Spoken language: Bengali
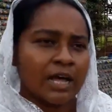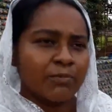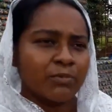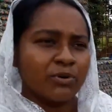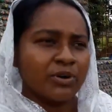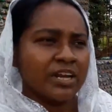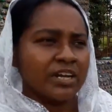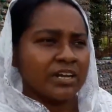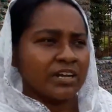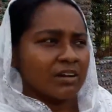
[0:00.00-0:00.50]

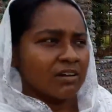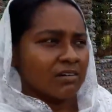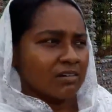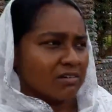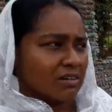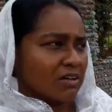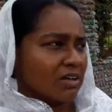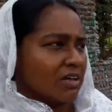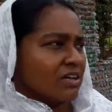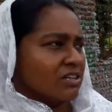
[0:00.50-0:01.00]
তারপরে এটা
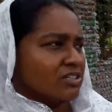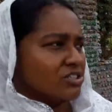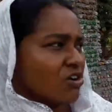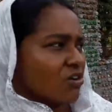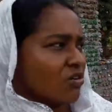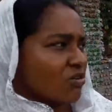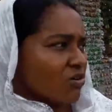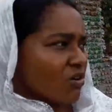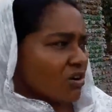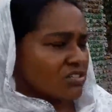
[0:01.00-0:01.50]

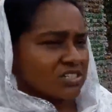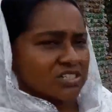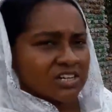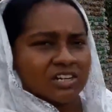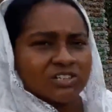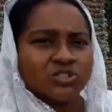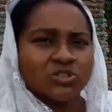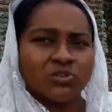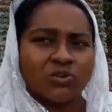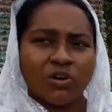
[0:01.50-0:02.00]
যখন
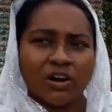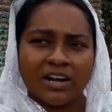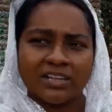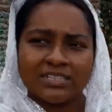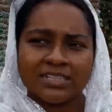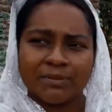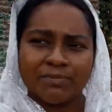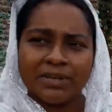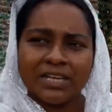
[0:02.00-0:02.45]
কনস্ট্রাকশন করা